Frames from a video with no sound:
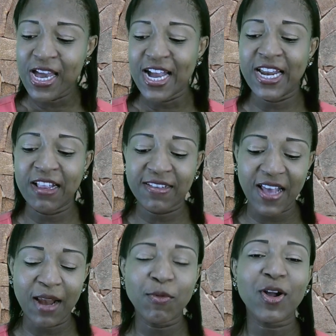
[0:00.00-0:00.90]
en el
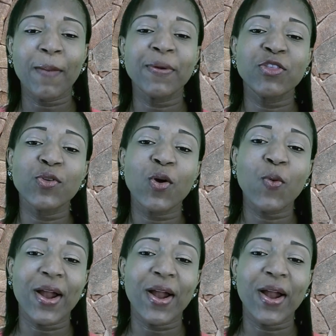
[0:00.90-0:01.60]
Salmo capítulo